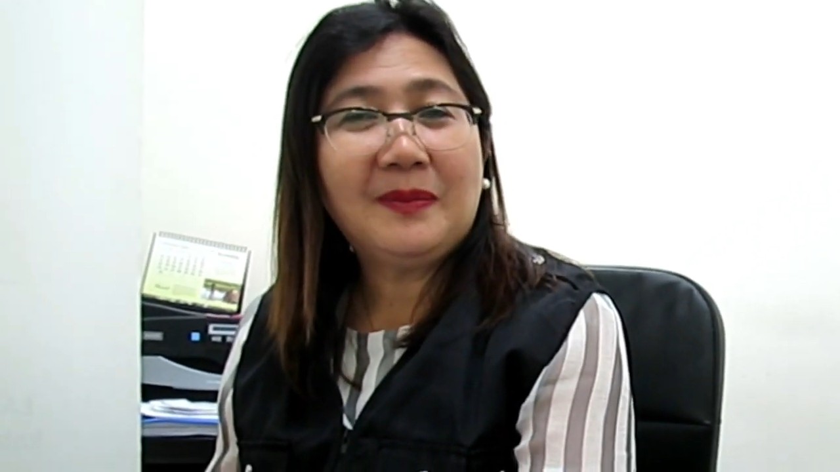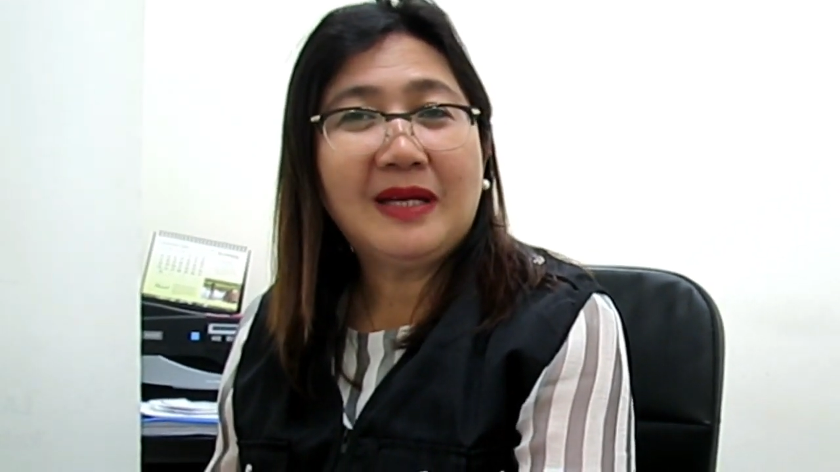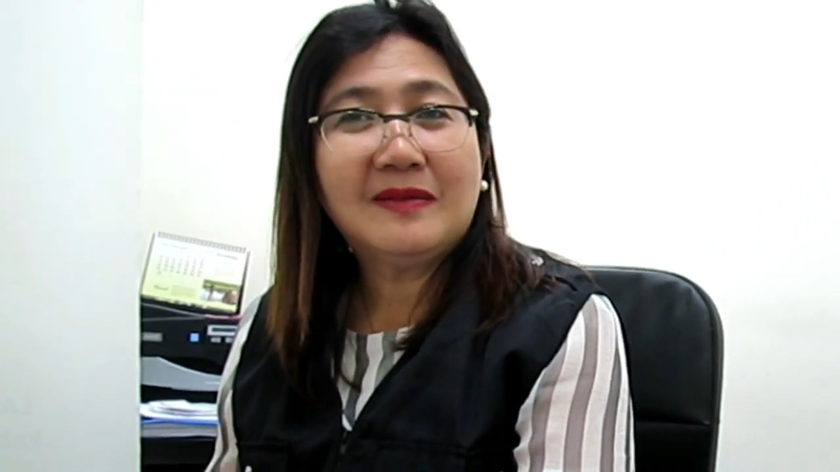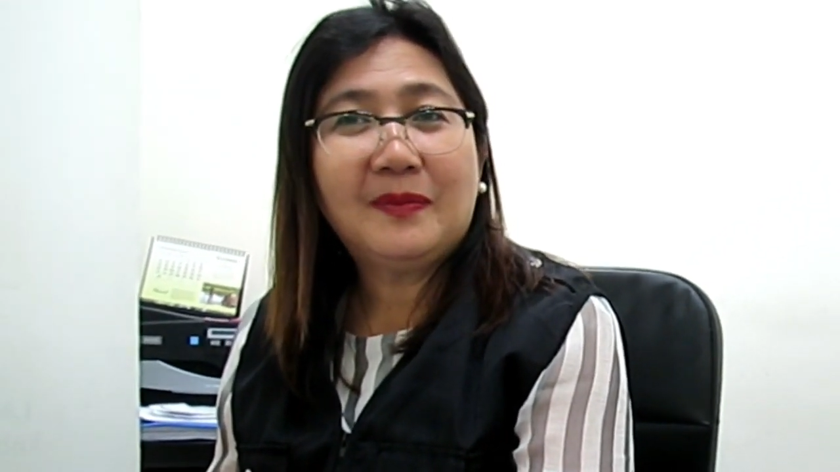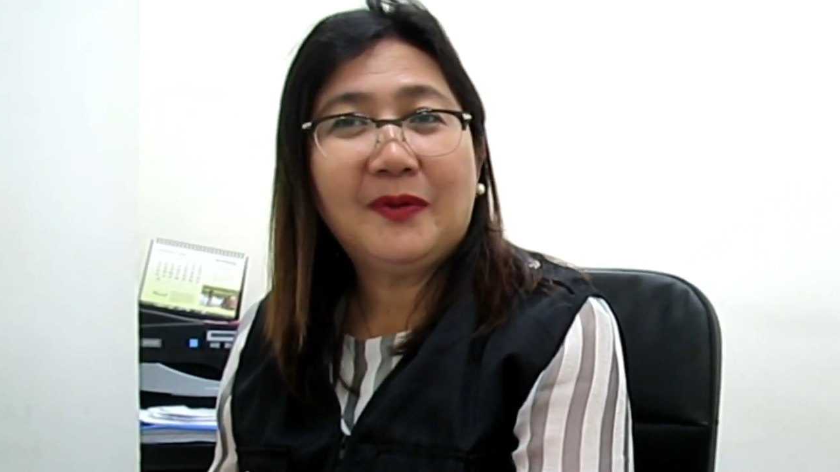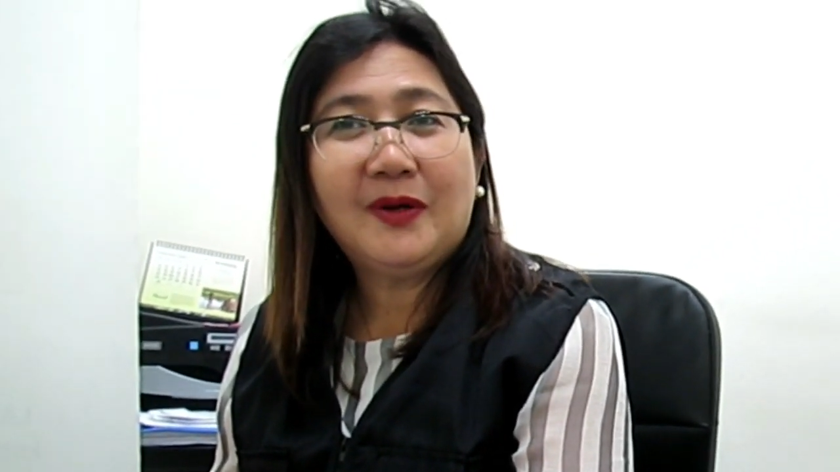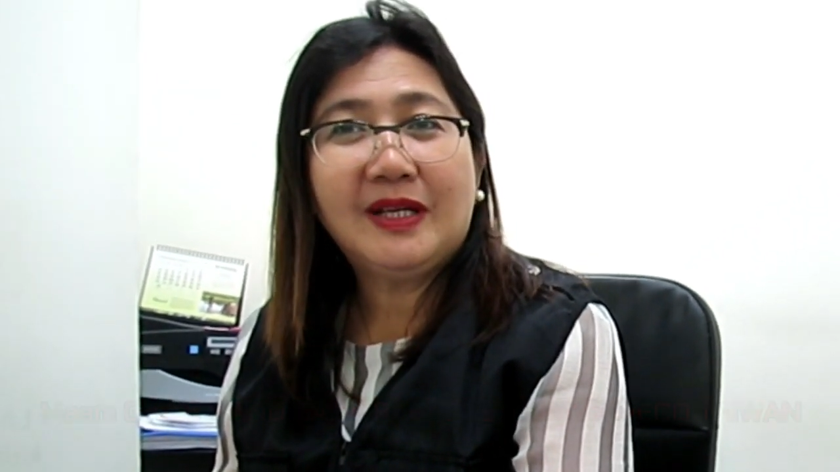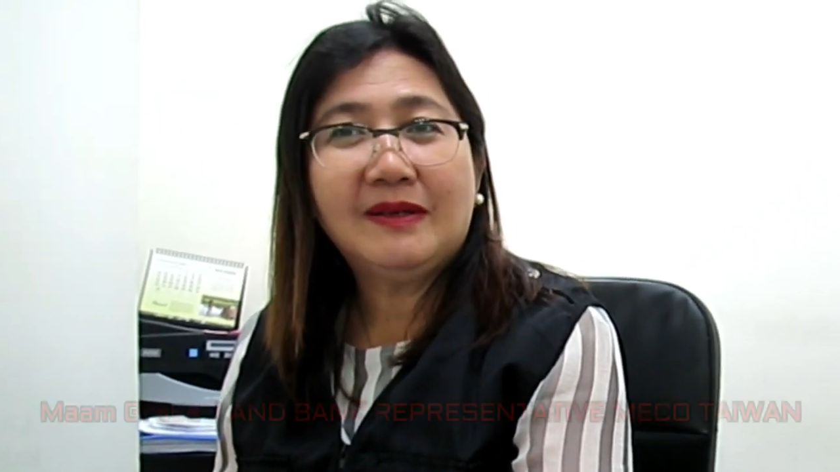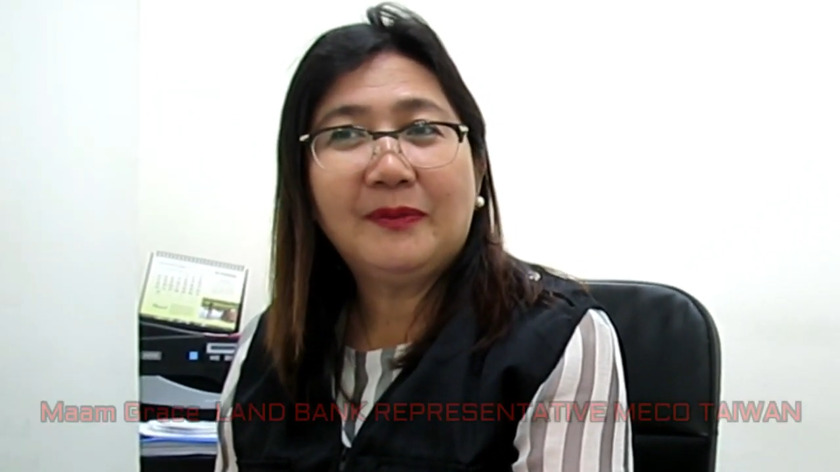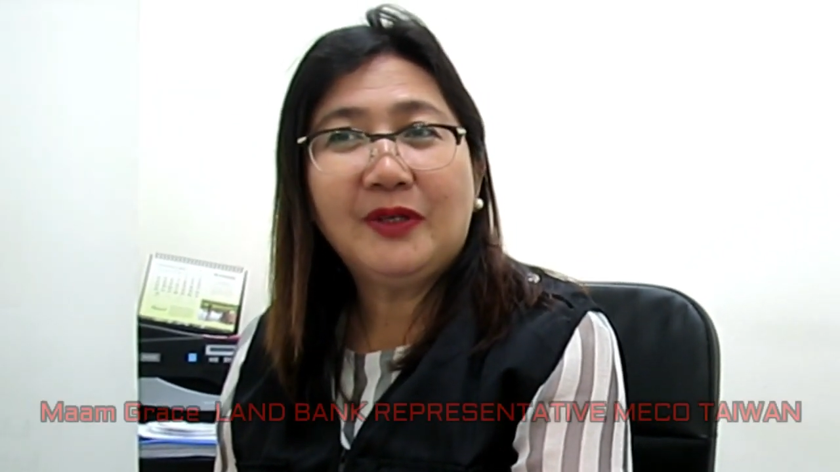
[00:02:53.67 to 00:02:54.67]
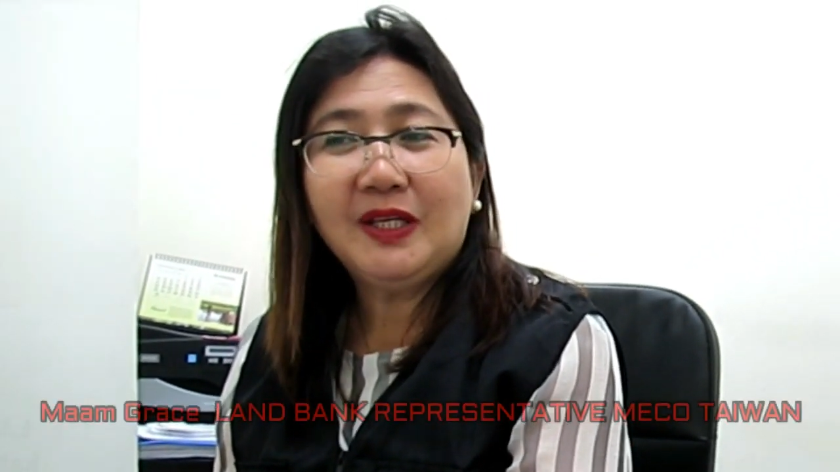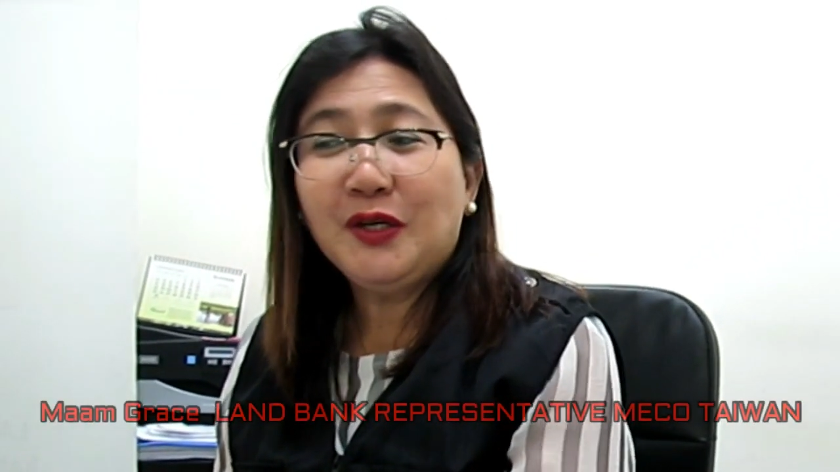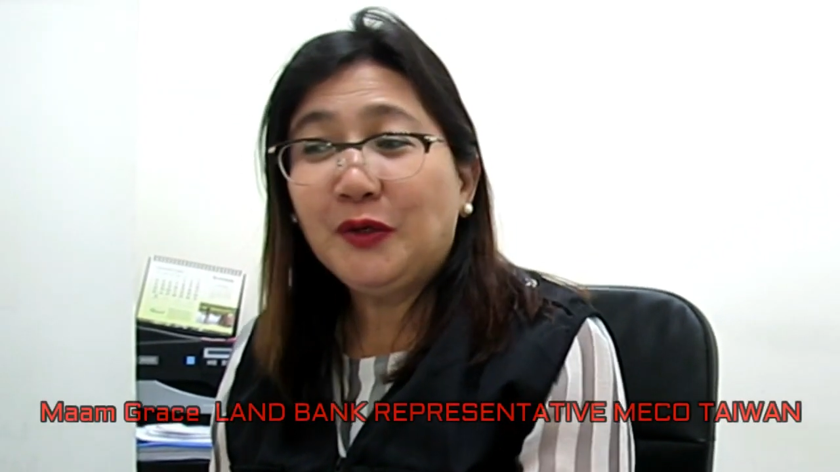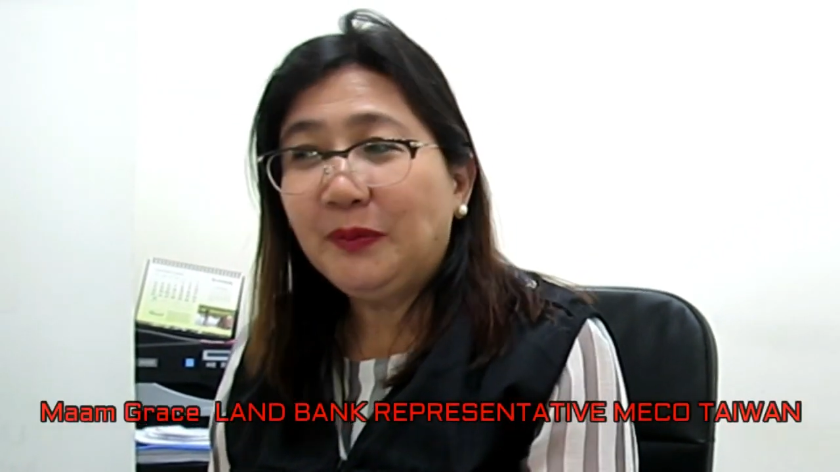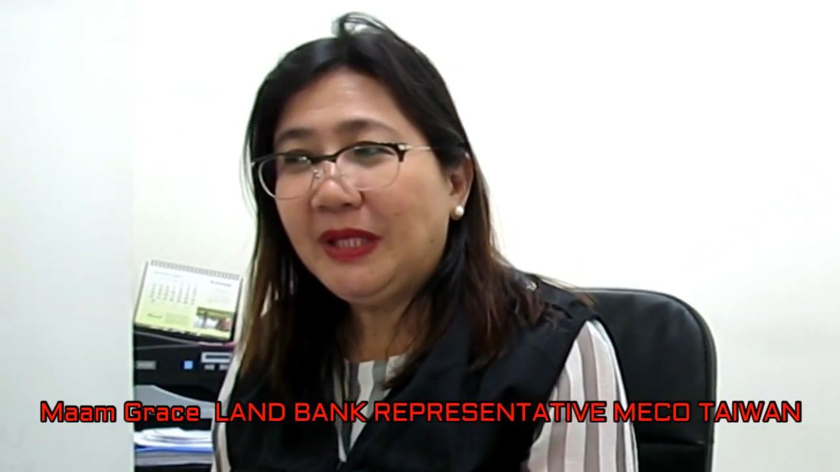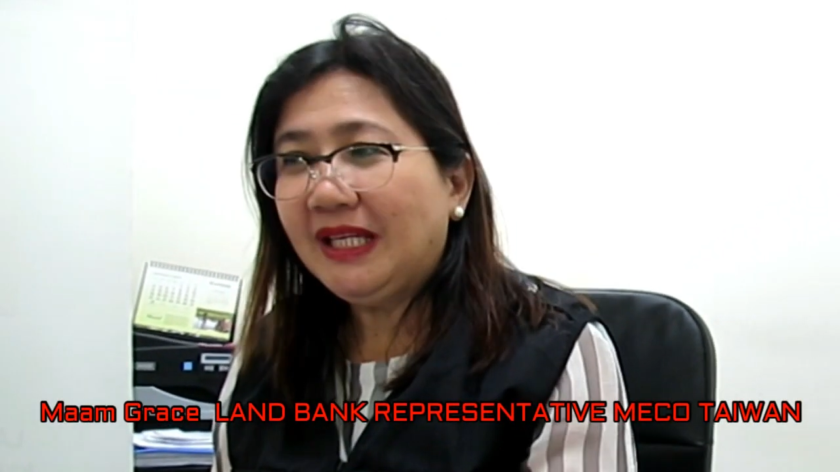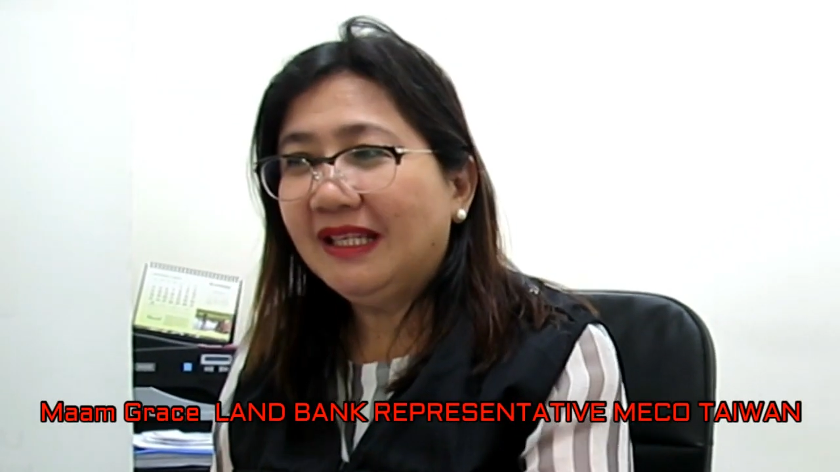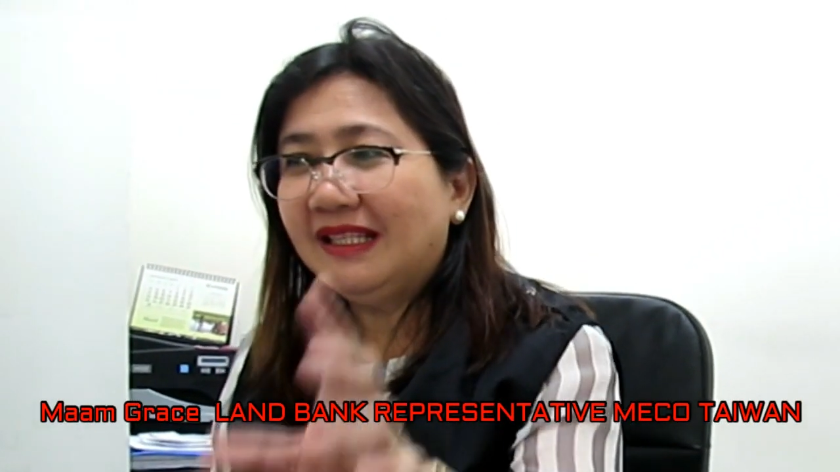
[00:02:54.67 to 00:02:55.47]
passport, pwedeng humid.